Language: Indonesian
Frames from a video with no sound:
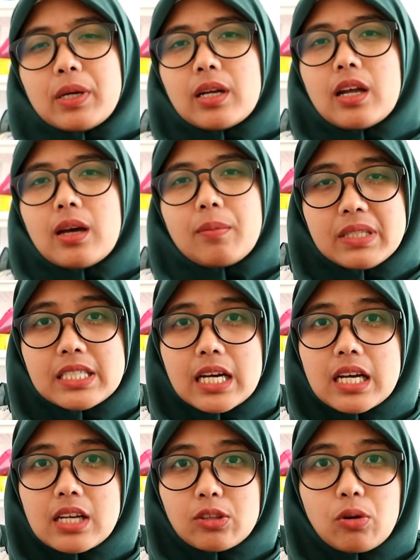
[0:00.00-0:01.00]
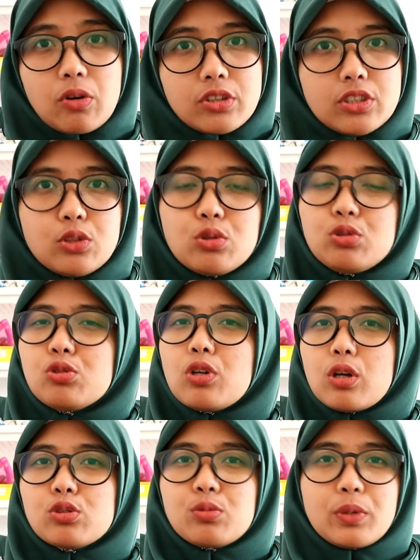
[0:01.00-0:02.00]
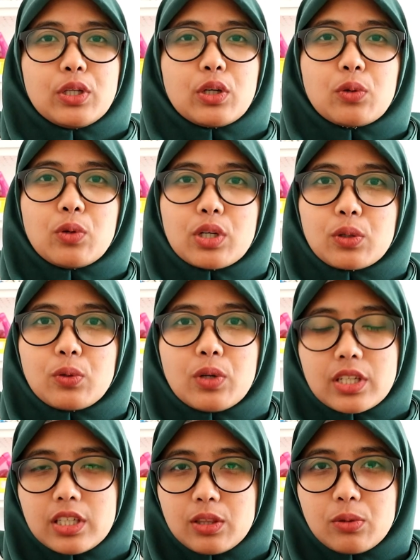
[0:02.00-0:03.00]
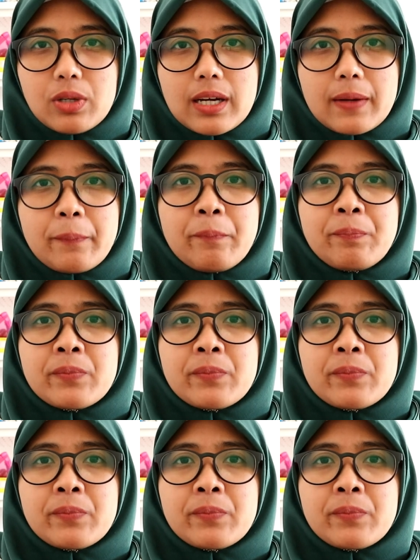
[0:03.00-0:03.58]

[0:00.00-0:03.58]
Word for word: para penjaga tokonya itu juga langsung pada keluar keluar gitu kan